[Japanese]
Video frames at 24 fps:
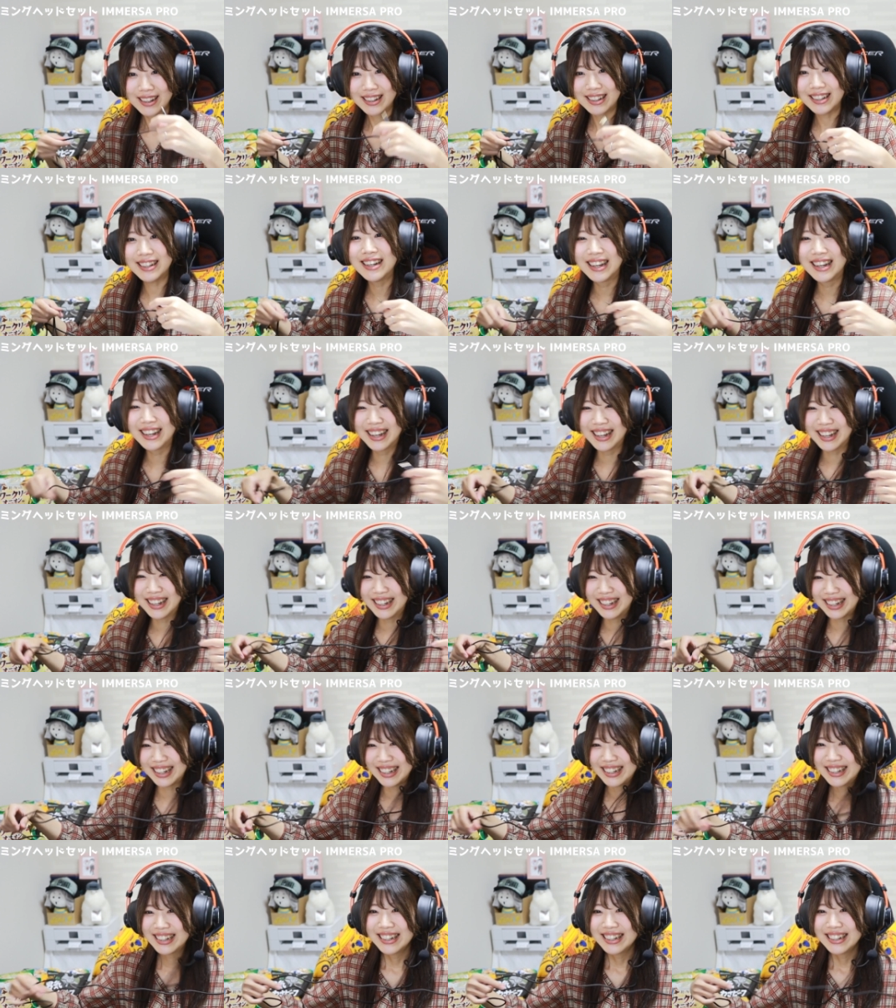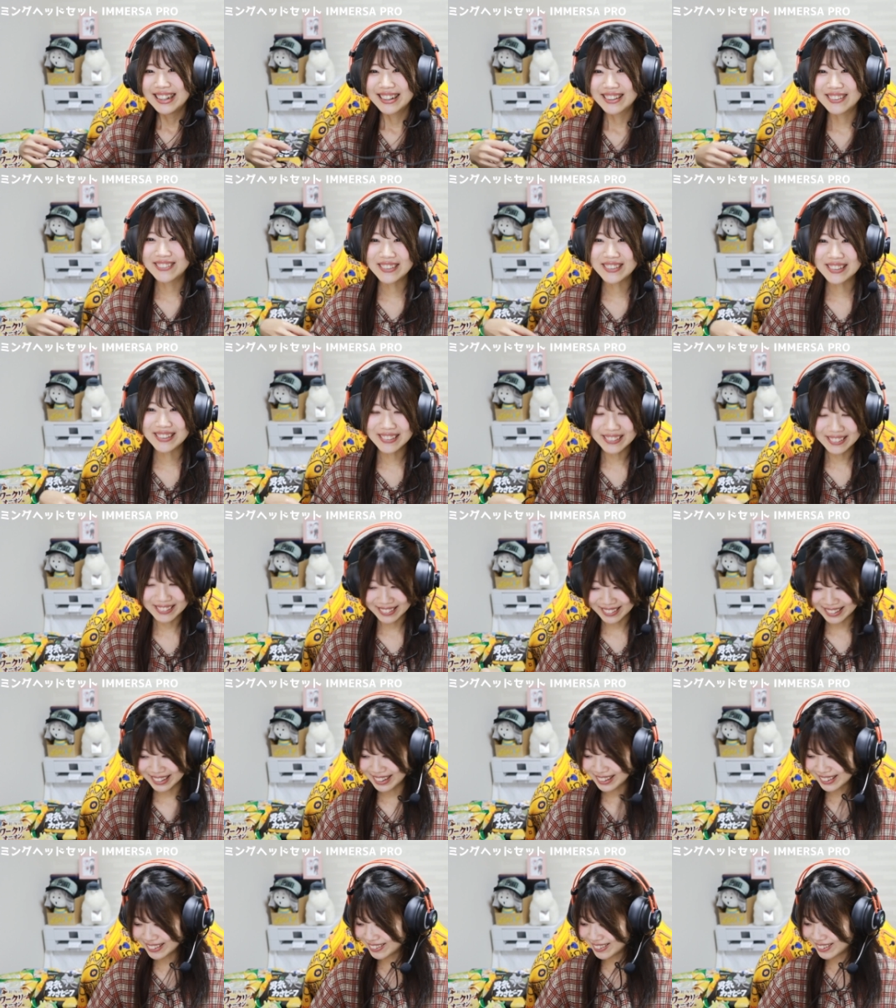この
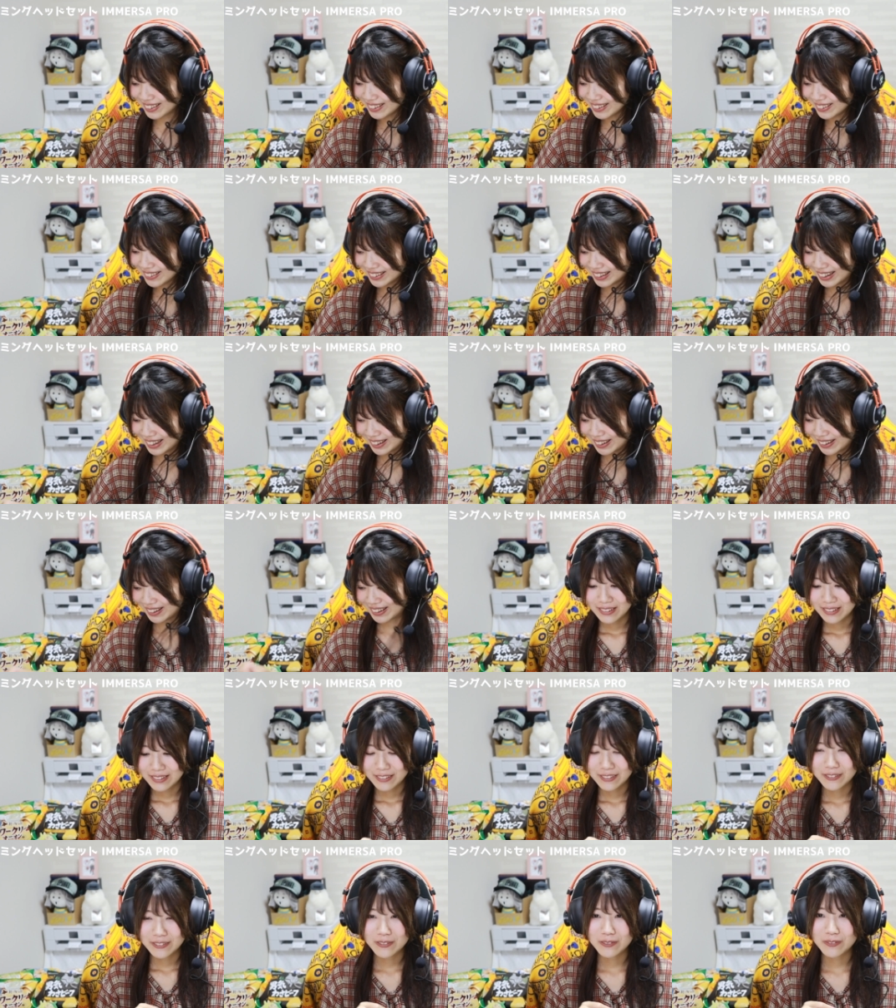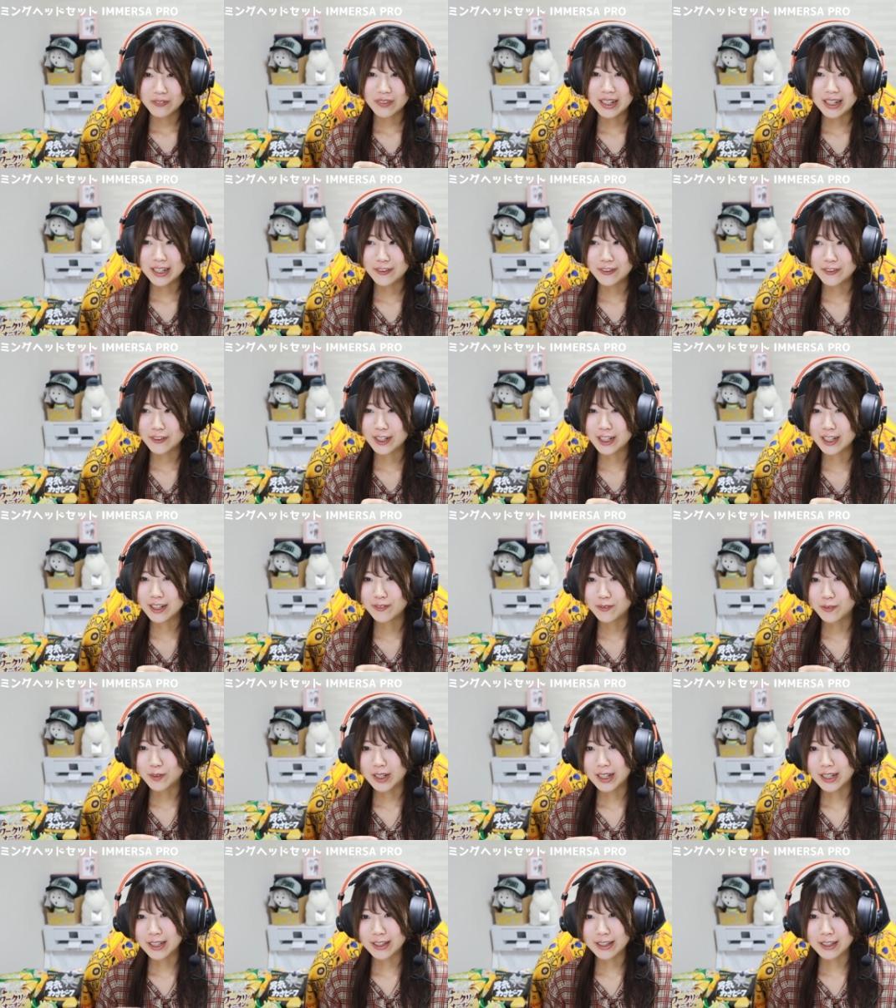ヘッドセットで
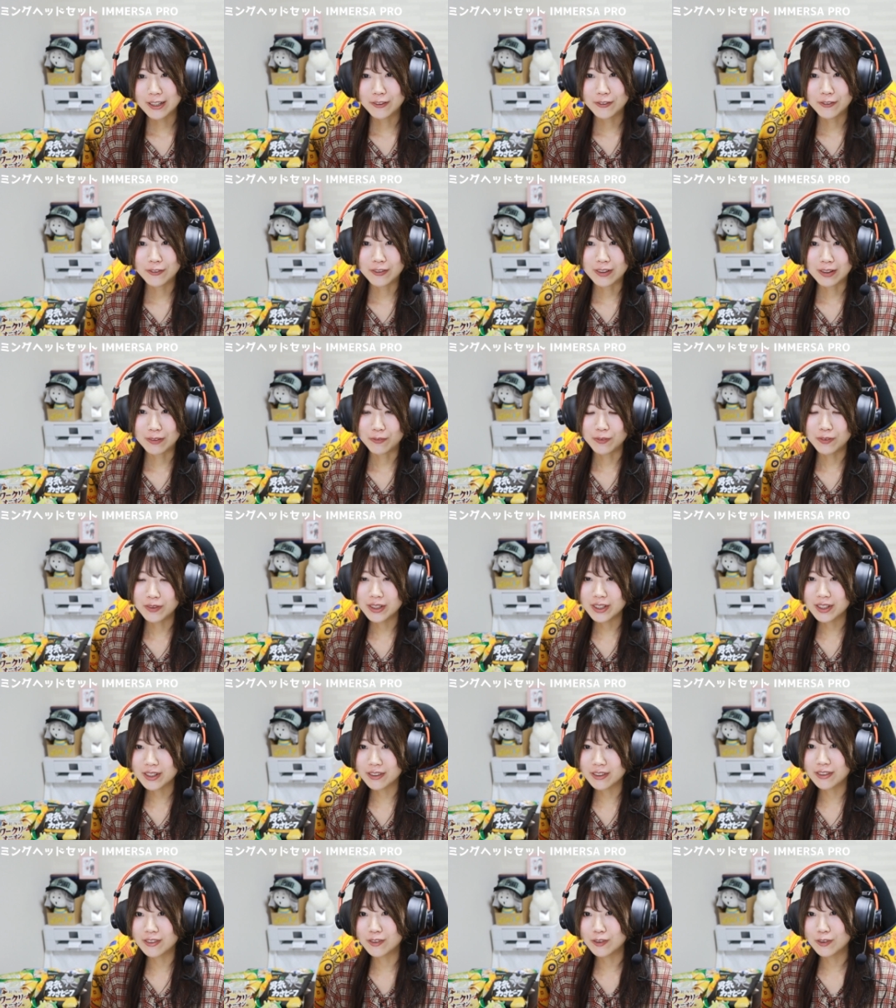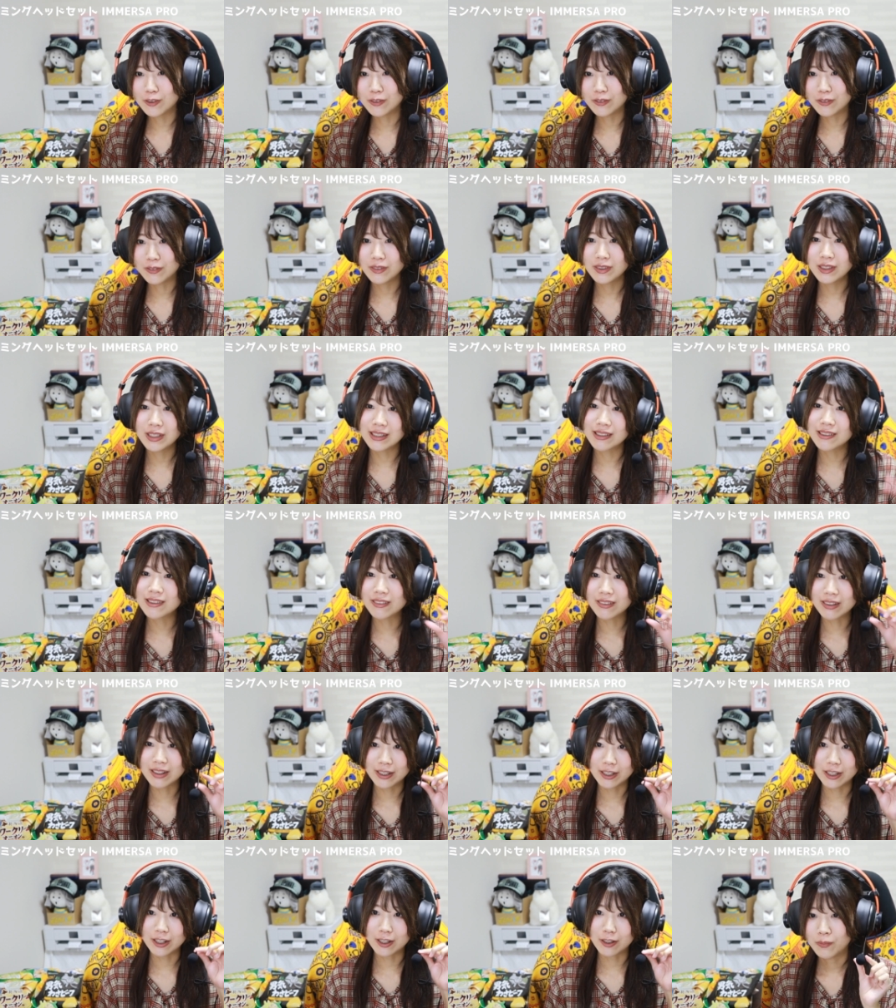モバイルゲームやった方が、もしかすると音質と
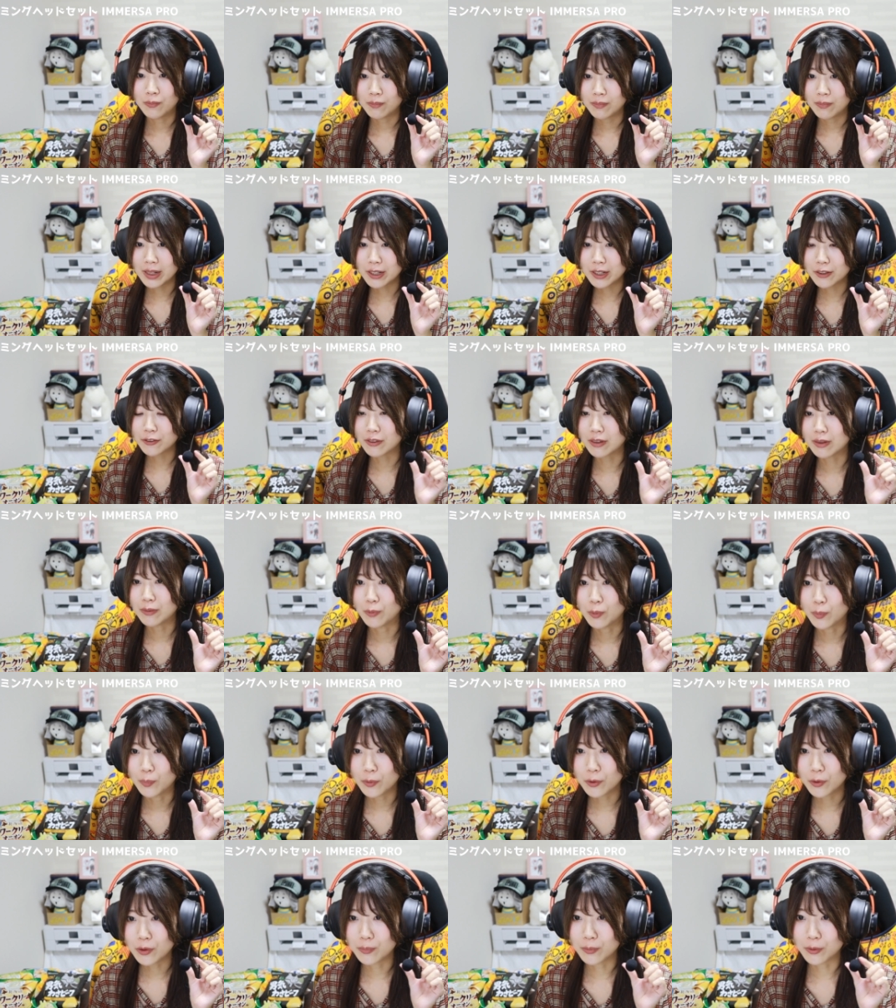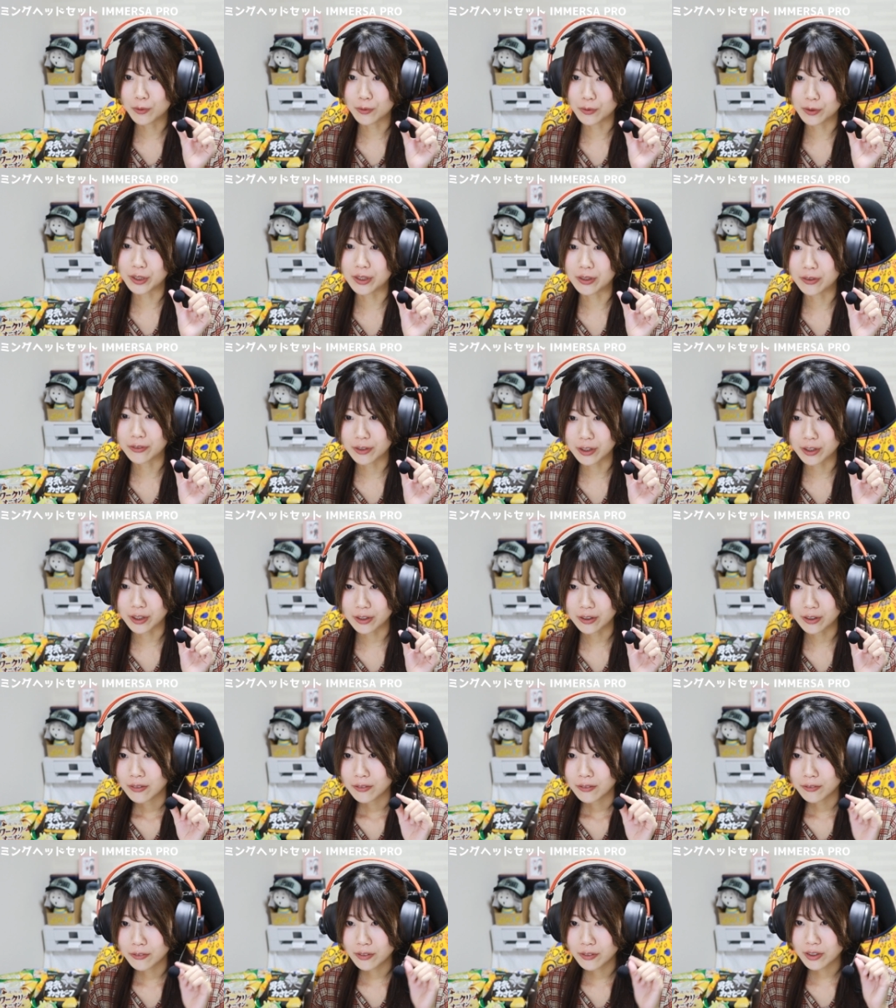かね、マイクとかもモコモコしてるし、
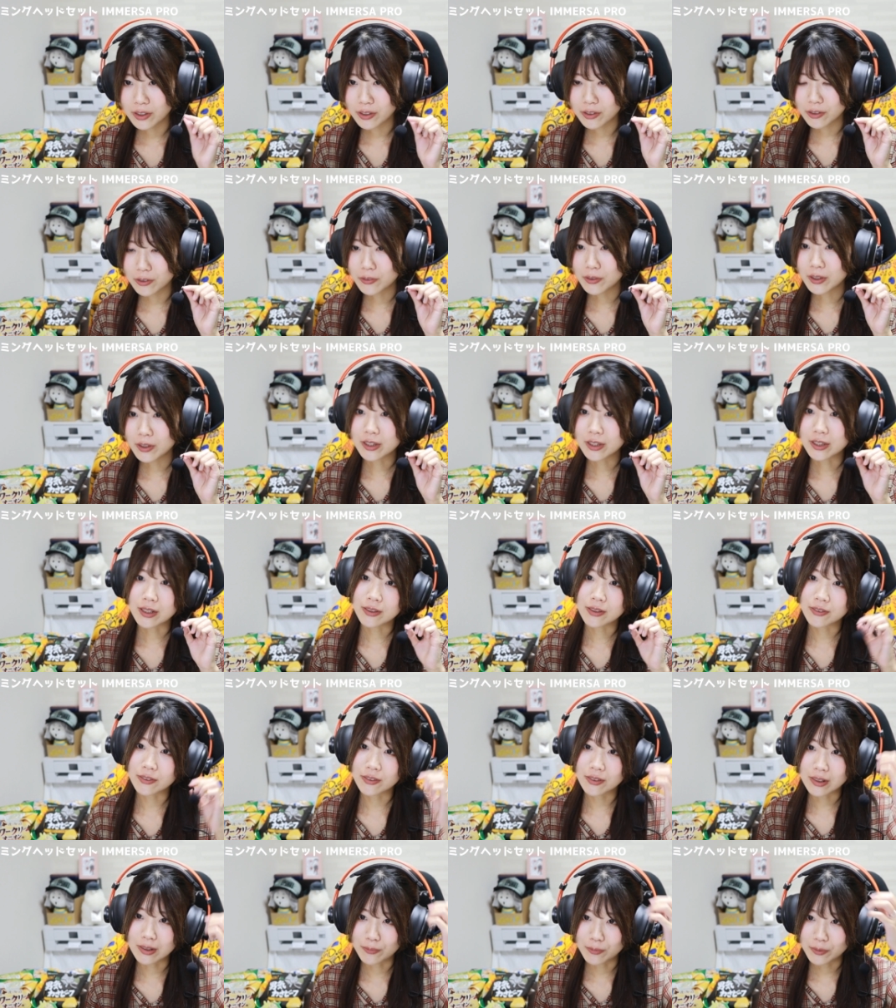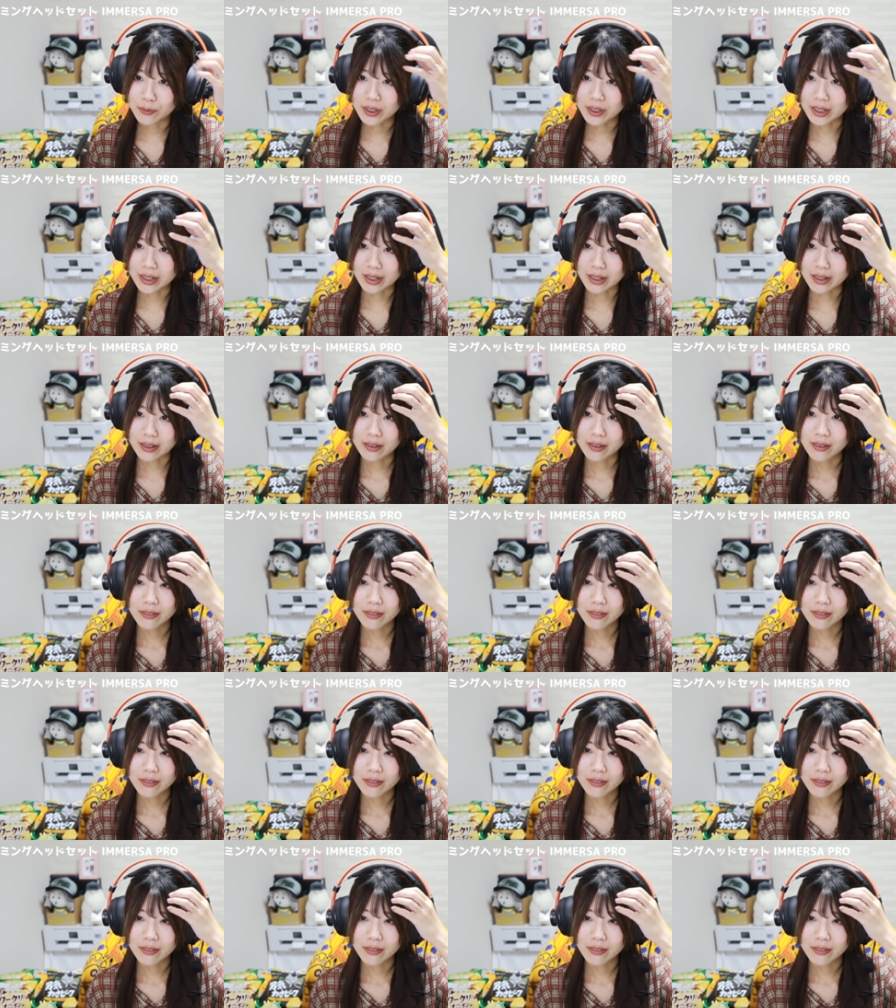音質良かったりするかもしれへん。